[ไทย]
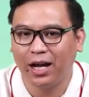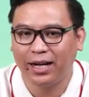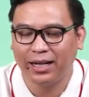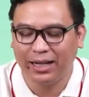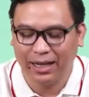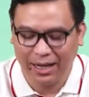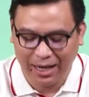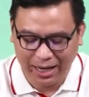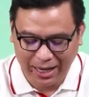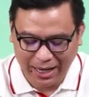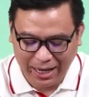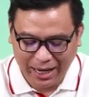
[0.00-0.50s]
อน
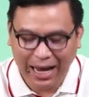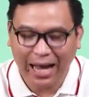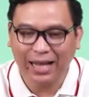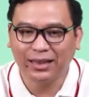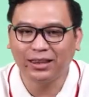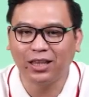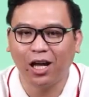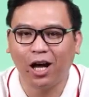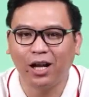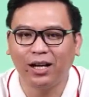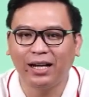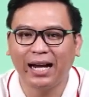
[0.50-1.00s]
ขั้
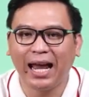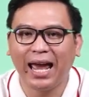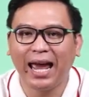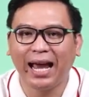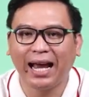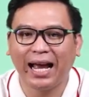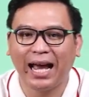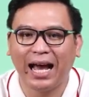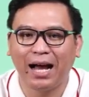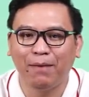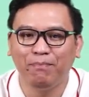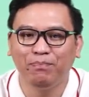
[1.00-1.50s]
นตอนแรก
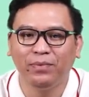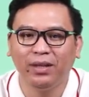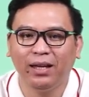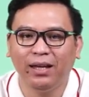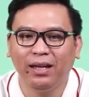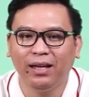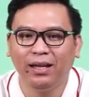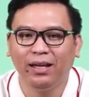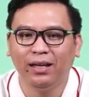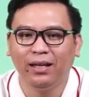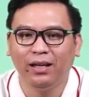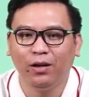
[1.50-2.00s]
ครับ
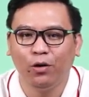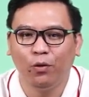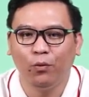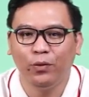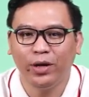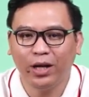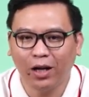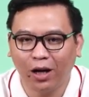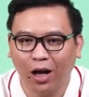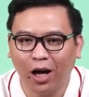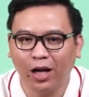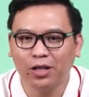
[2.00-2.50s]

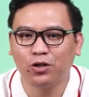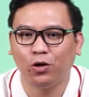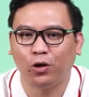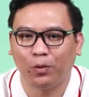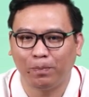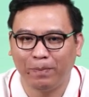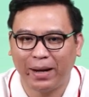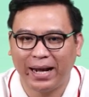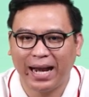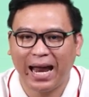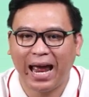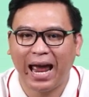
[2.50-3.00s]
วิเคราะห์โจท
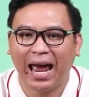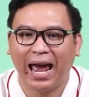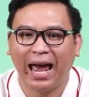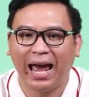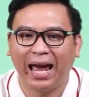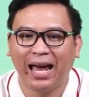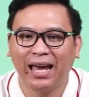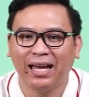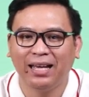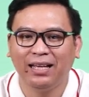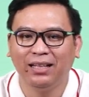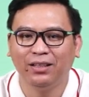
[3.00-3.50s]
ย์ปัญหา
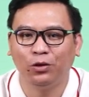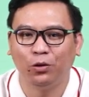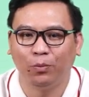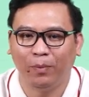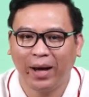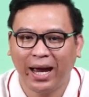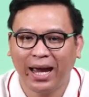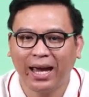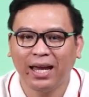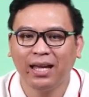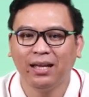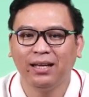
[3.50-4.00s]
ถูก
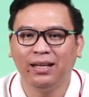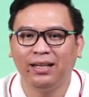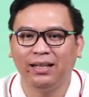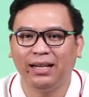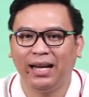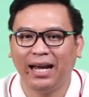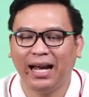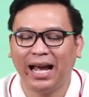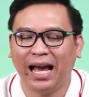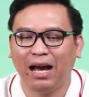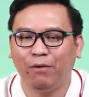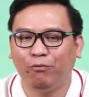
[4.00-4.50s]
ไหม
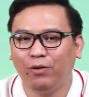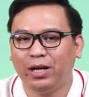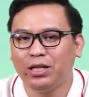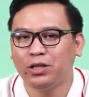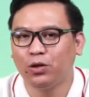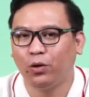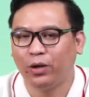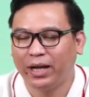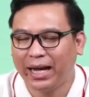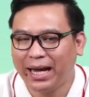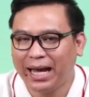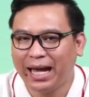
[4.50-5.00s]
นะครับ ว่า
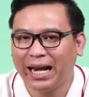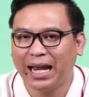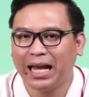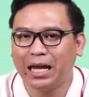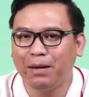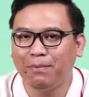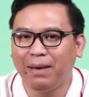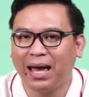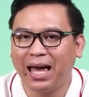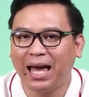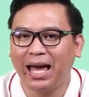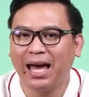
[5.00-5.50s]
โจทย์ให้อะไร
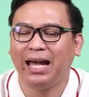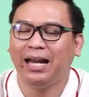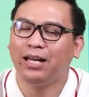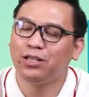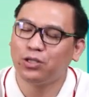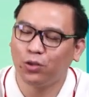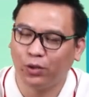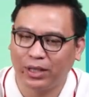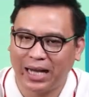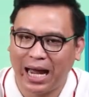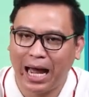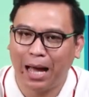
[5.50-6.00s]
มาและ
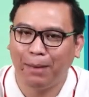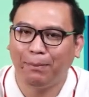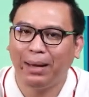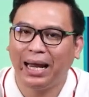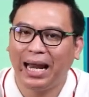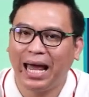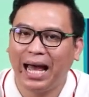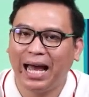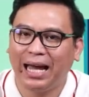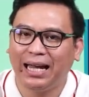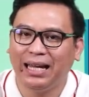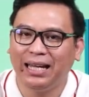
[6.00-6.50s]
โจทย์ถามอะ
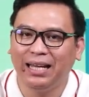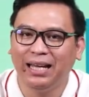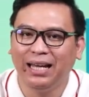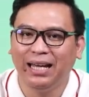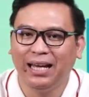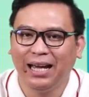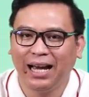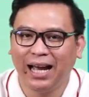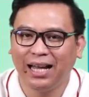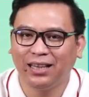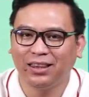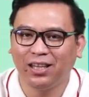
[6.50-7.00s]
ไร
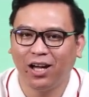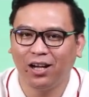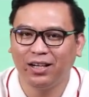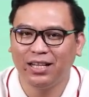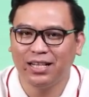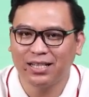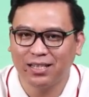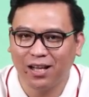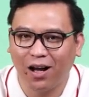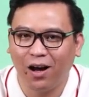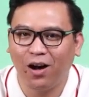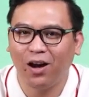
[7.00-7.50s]
ขั้นตอน
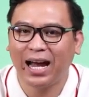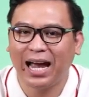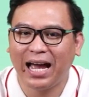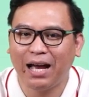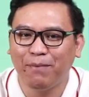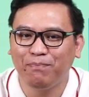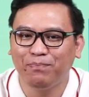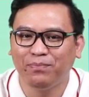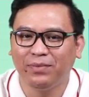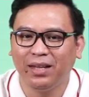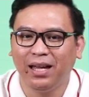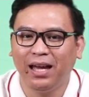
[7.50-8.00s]
ที่ 2 ค
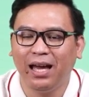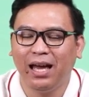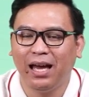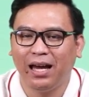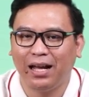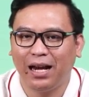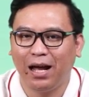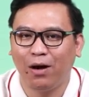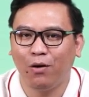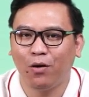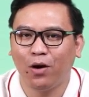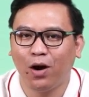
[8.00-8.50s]
รับ
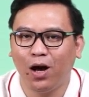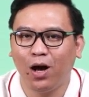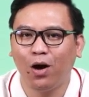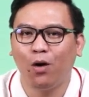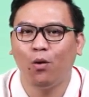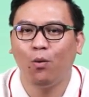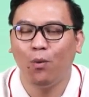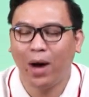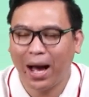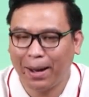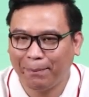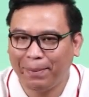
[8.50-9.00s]
เราก็
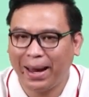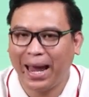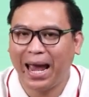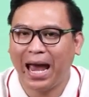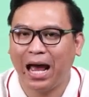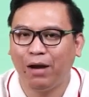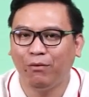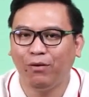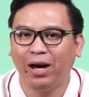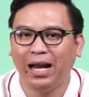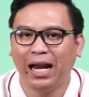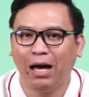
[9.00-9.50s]
วางแผ
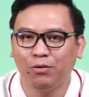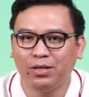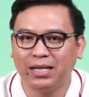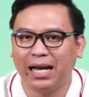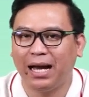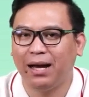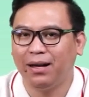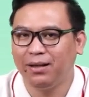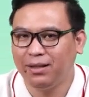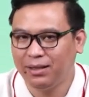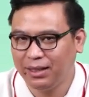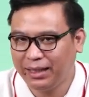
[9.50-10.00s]
นว่าเรา
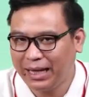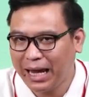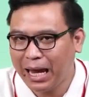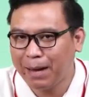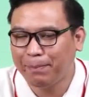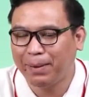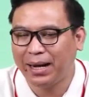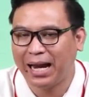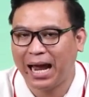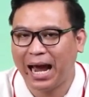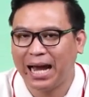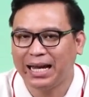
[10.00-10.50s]
จะแก้
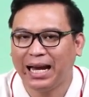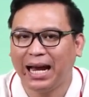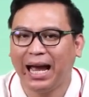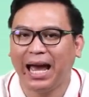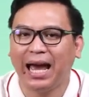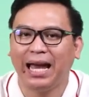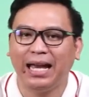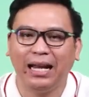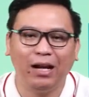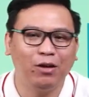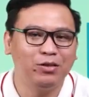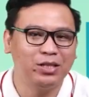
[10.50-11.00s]
ปัญหายังไง
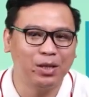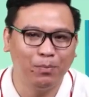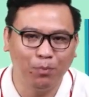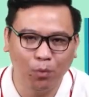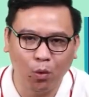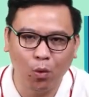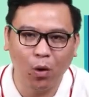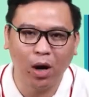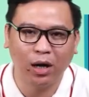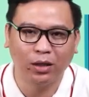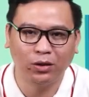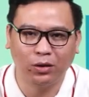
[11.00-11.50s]
เราจะบ
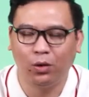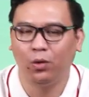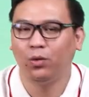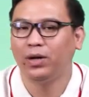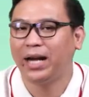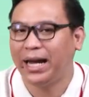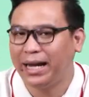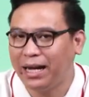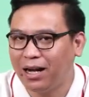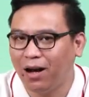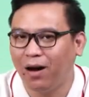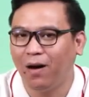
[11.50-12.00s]
วกตรง
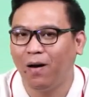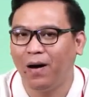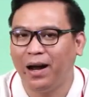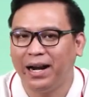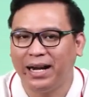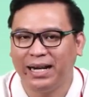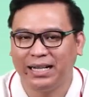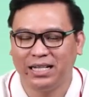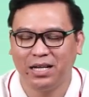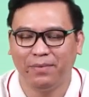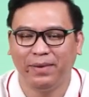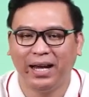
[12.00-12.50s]
ไหนก่อน
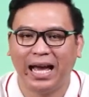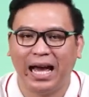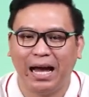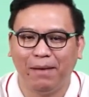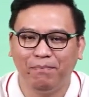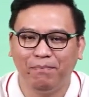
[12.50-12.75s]
ใช่ไหมค